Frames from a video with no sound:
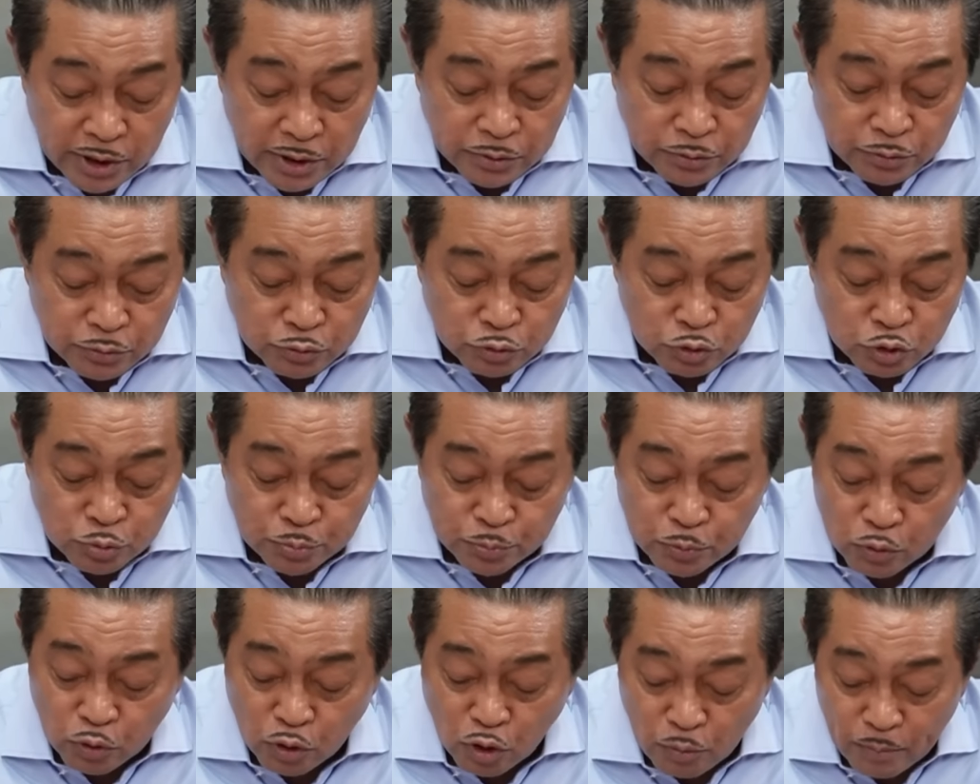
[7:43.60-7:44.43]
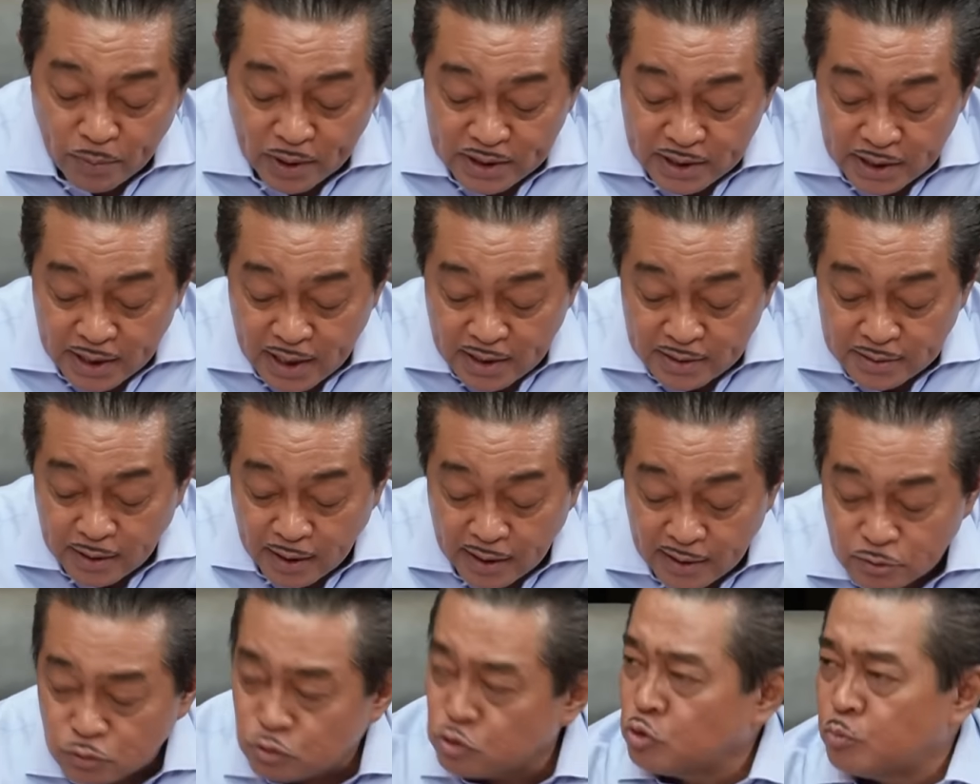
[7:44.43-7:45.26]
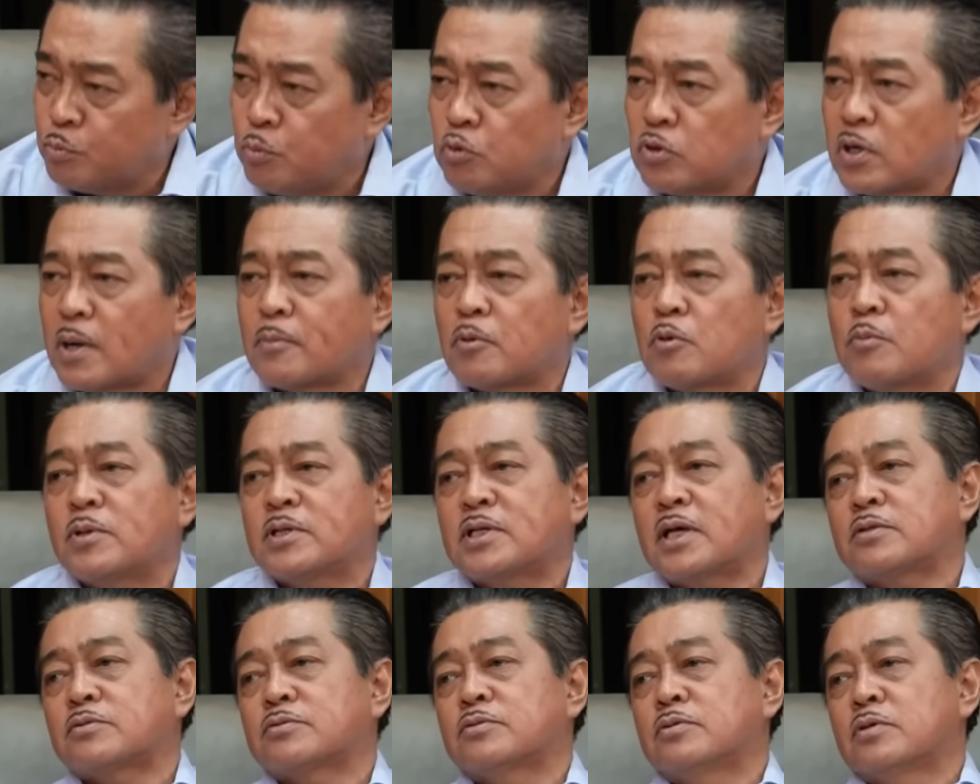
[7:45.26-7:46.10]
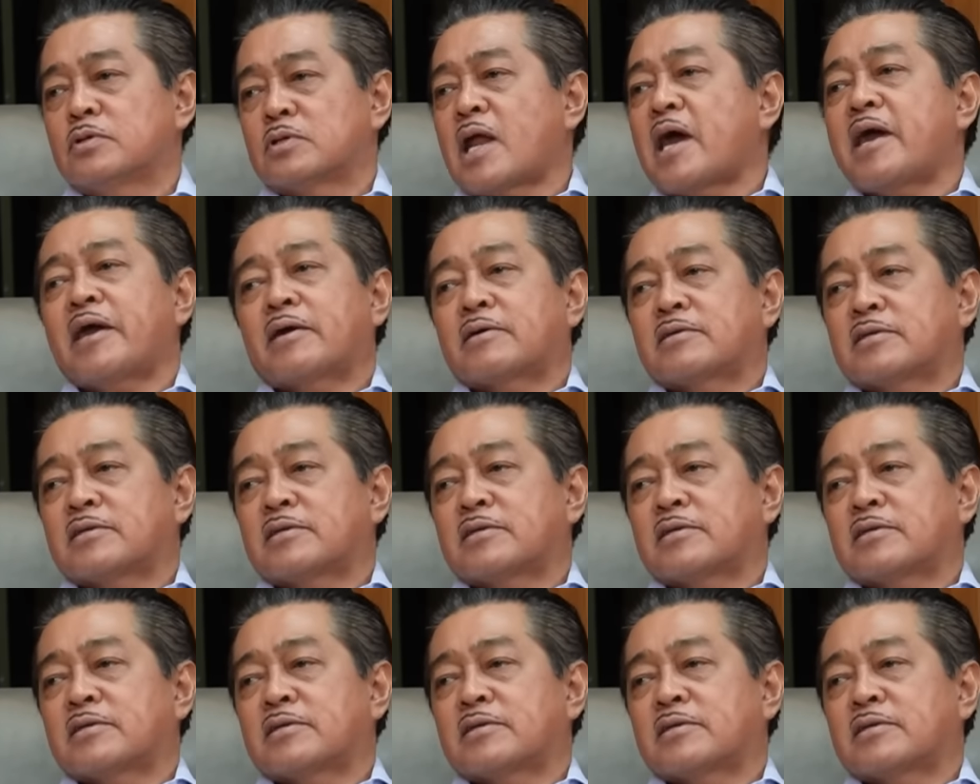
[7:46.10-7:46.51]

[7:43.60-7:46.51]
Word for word: itu 70,3, mm -hmm. sekarang 76,1. Ya. Naik